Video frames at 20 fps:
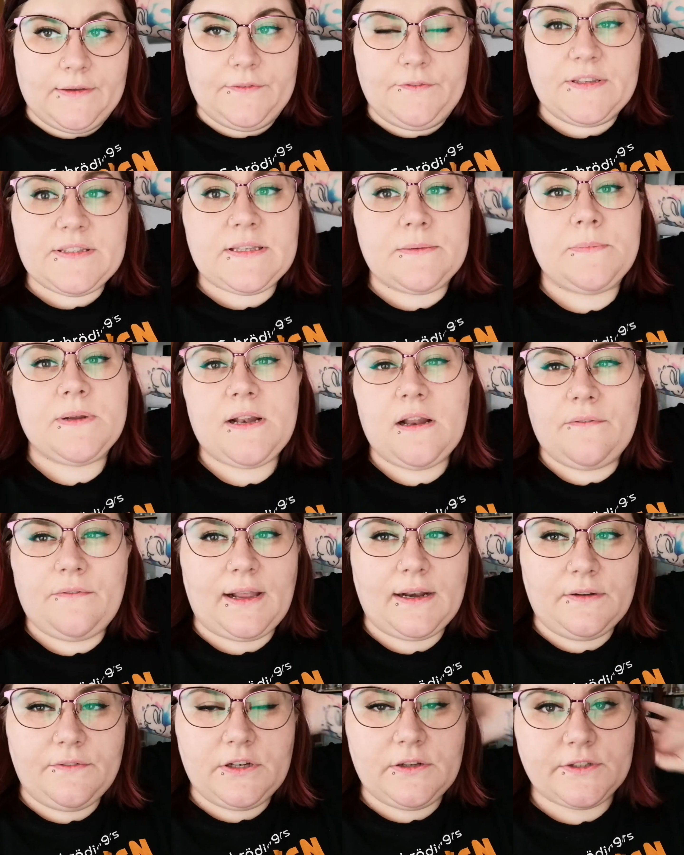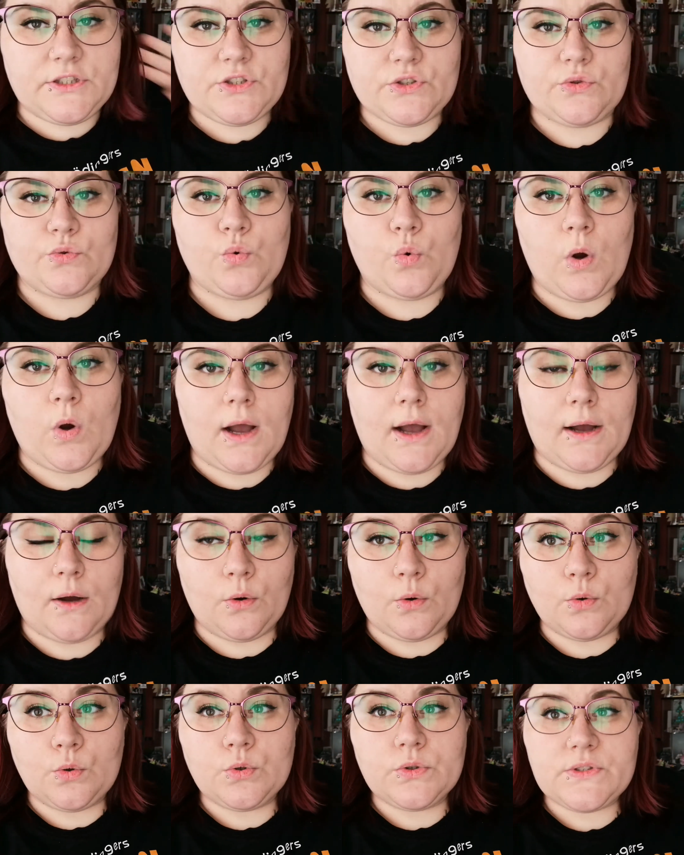Wir sind mittlerweile wieder zu
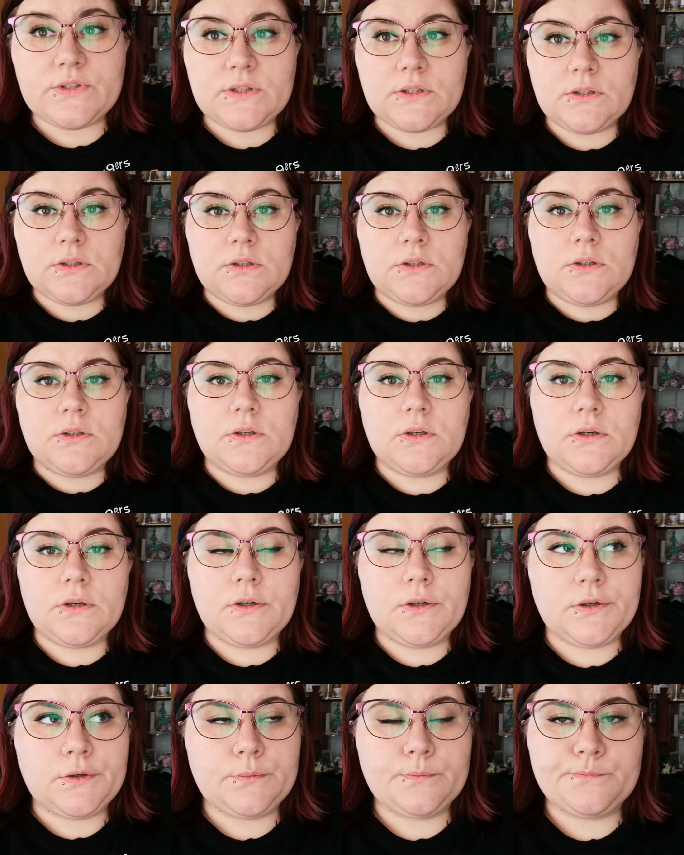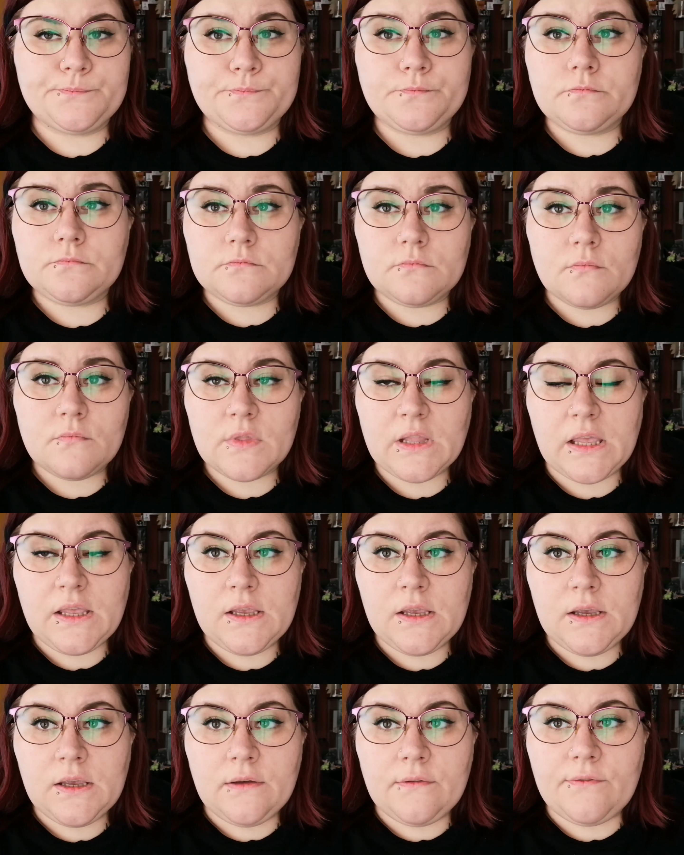Hause. Ähm,
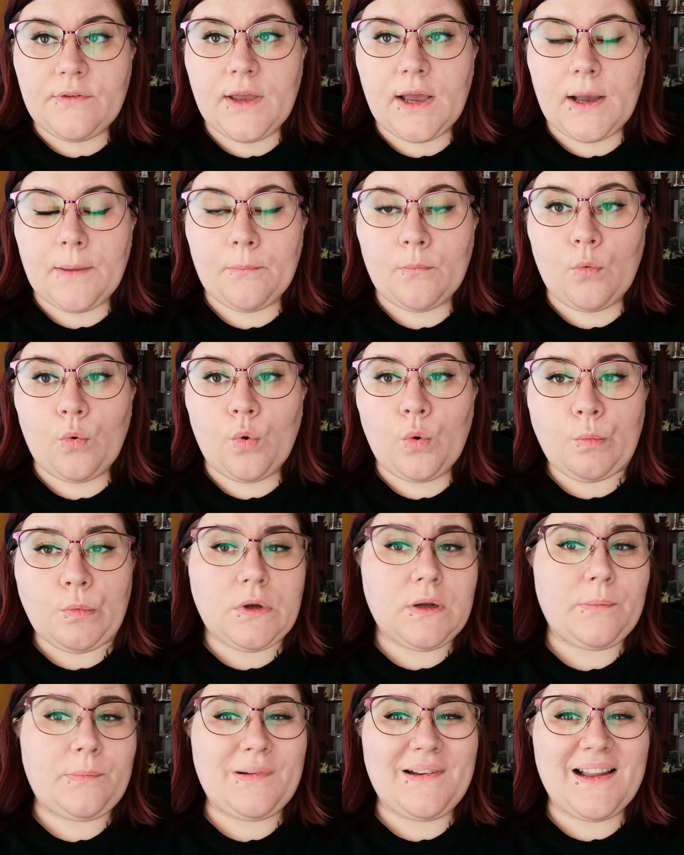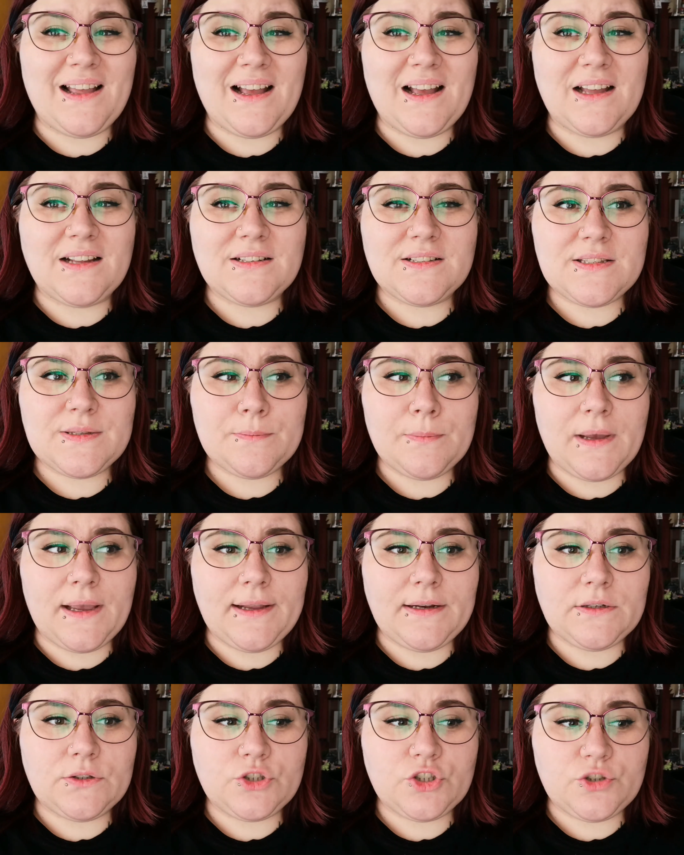wir haben umgeplant.
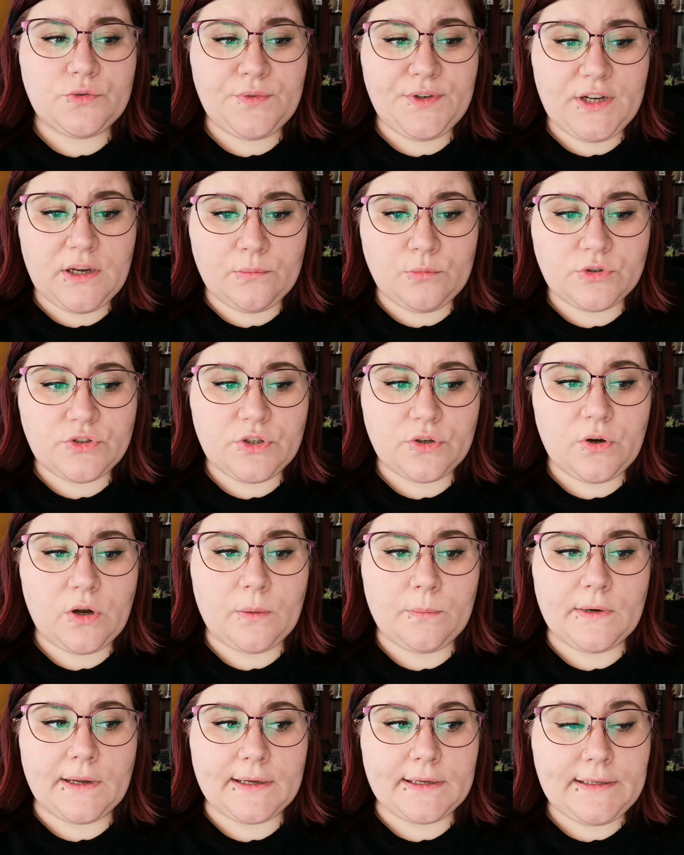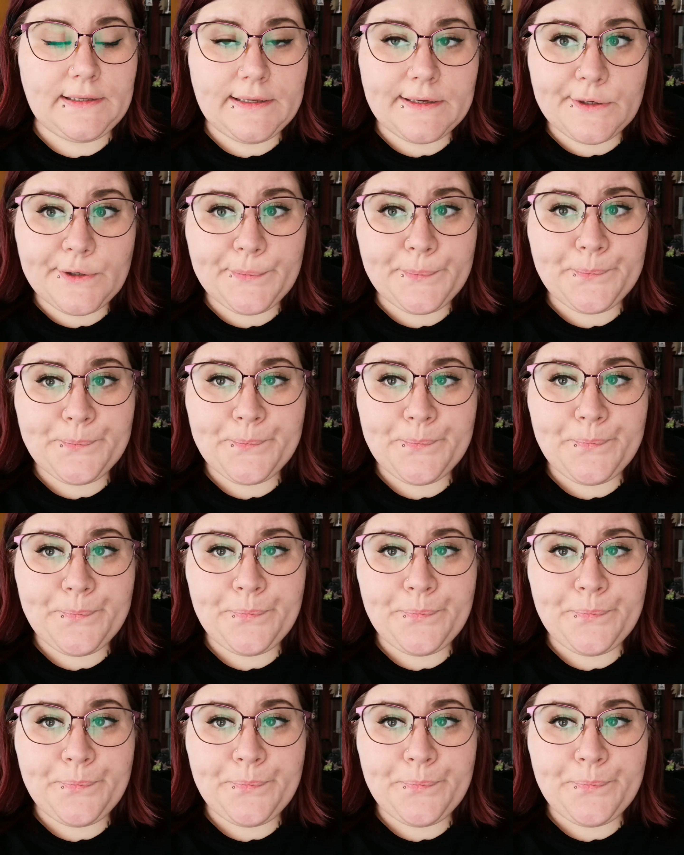Meine Schwiegermutter kommt nach hier.